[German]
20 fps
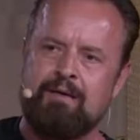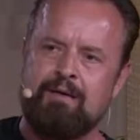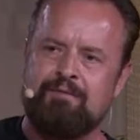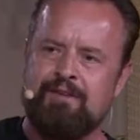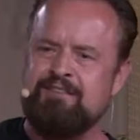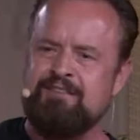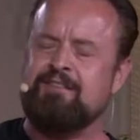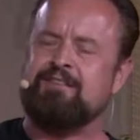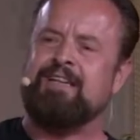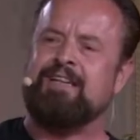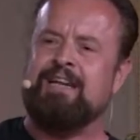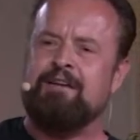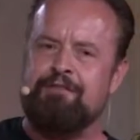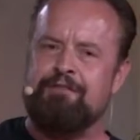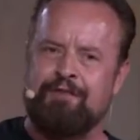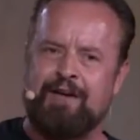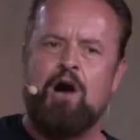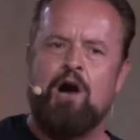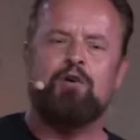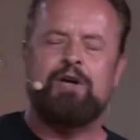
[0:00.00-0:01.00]
wie sie seine
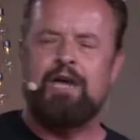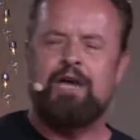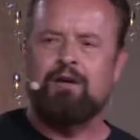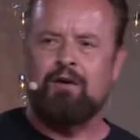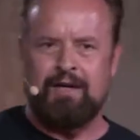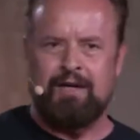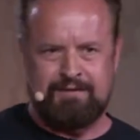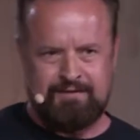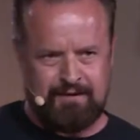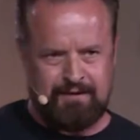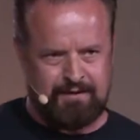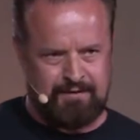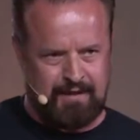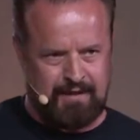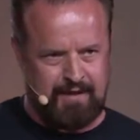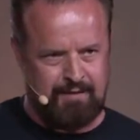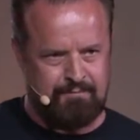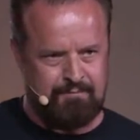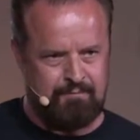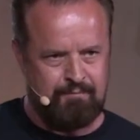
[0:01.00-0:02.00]
Frau gekreuzigt
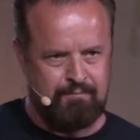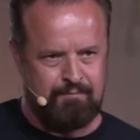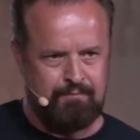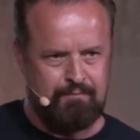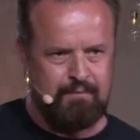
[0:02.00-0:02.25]
haben,